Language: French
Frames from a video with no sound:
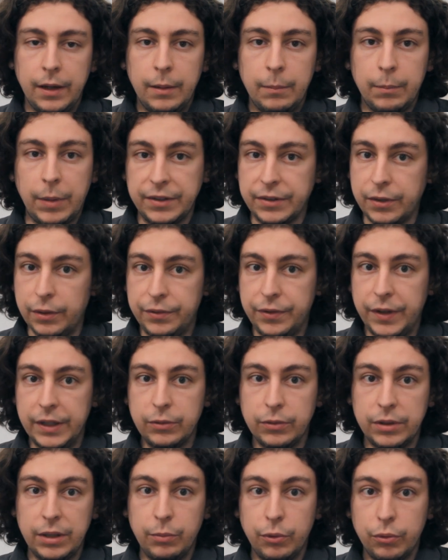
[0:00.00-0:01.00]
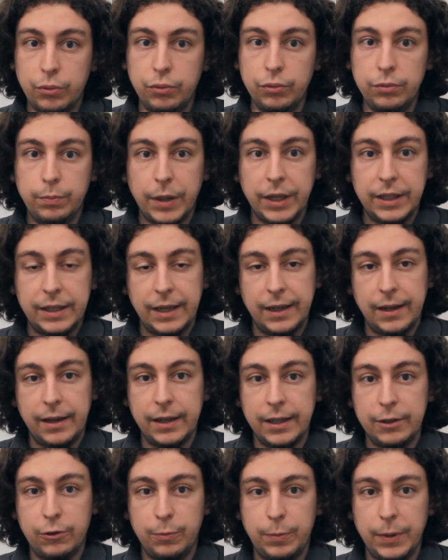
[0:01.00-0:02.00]
Parce qu'en fait, on est beaucoup de précaires à
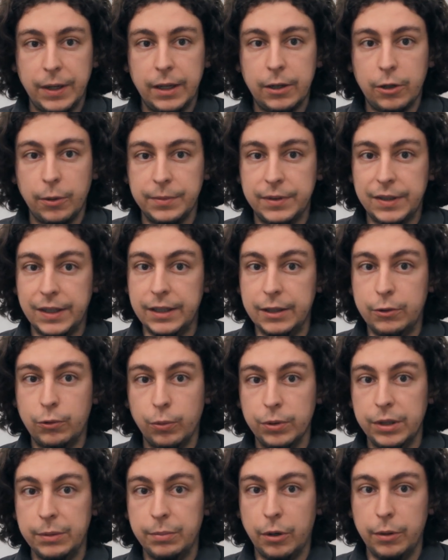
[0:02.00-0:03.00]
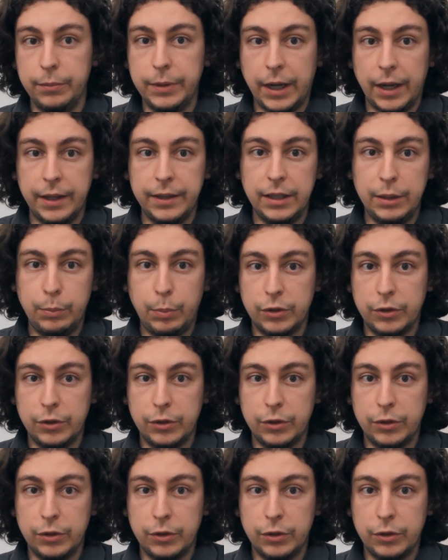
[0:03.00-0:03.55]
récupérer comme ça les cours des premières années,